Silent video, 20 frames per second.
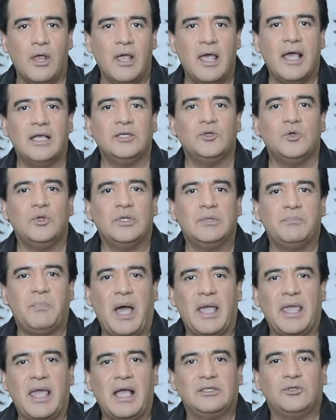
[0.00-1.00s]
Es un
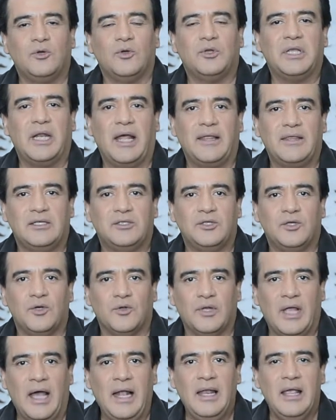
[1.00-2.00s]
payaso
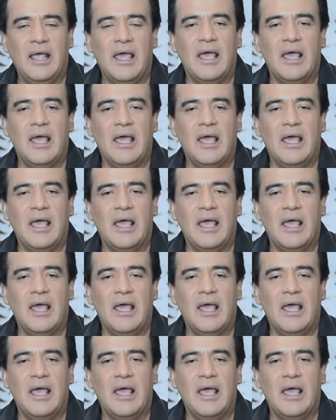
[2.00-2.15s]
tradicional